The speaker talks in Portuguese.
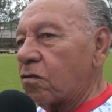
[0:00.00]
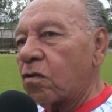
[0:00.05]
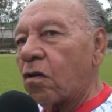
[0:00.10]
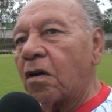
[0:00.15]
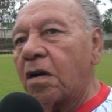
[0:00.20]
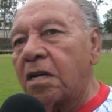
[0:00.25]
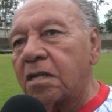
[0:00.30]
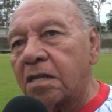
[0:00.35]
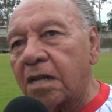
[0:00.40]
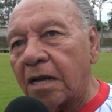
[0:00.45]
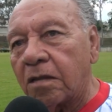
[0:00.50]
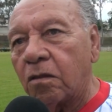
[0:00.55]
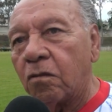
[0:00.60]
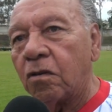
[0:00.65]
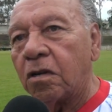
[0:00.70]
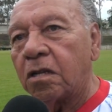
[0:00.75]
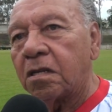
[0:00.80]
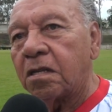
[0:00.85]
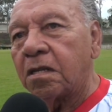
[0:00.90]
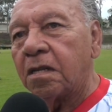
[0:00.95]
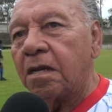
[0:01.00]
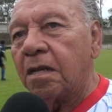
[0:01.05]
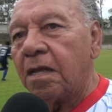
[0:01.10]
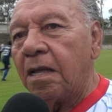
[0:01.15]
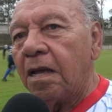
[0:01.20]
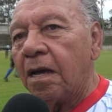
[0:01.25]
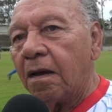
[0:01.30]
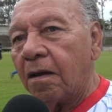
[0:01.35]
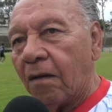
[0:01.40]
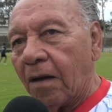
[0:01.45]
os organizadores,
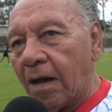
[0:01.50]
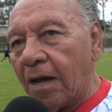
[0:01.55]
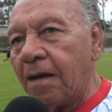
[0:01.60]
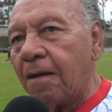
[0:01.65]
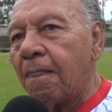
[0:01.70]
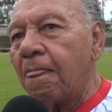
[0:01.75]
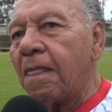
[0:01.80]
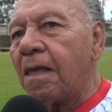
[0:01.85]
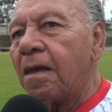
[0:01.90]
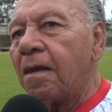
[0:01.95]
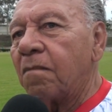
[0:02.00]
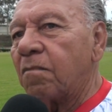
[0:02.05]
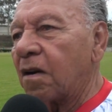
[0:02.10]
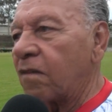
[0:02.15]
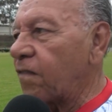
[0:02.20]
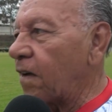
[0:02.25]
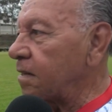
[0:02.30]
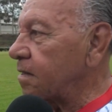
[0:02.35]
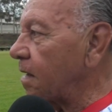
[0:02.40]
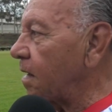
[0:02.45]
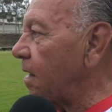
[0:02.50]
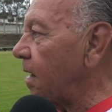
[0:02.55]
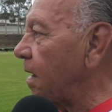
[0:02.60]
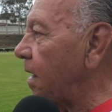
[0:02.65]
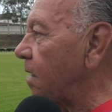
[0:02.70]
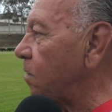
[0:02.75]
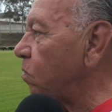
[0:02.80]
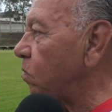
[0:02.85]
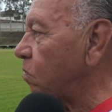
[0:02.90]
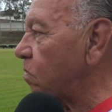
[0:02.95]
não é? Para
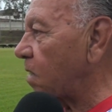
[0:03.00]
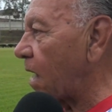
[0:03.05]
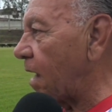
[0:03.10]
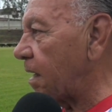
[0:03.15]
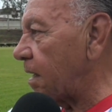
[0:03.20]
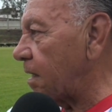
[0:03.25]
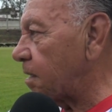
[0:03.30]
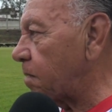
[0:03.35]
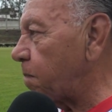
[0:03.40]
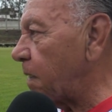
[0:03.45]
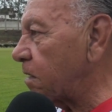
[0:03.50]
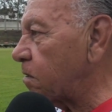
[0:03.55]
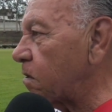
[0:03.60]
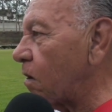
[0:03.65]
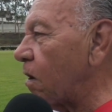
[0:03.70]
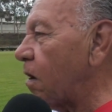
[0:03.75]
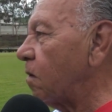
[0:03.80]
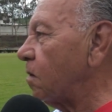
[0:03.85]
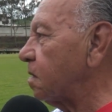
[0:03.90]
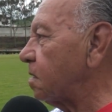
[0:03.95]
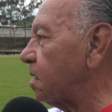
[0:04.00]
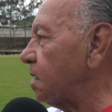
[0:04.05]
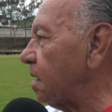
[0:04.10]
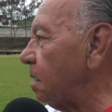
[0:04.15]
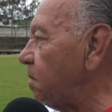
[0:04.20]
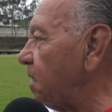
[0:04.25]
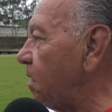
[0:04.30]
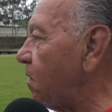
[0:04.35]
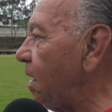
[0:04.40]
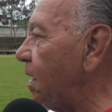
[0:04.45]
é, é, juntar esse pessoal, esses
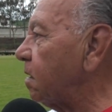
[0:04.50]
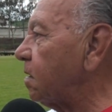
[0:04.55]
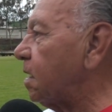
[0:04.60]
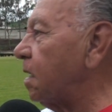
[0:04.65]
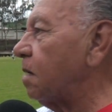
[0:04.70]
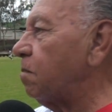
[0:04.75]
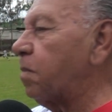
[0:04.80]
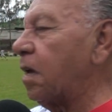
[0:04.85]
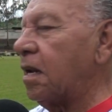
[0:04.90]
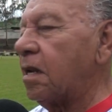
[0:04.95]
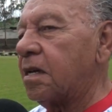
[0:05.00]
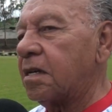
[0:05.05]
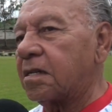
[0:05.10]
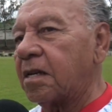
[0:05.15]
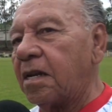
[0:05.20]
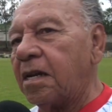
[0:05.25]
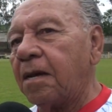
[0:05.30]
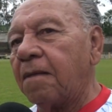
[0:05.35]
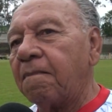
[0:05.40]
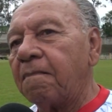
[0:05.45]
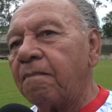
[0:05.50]
amigos. Olha que beleza, né?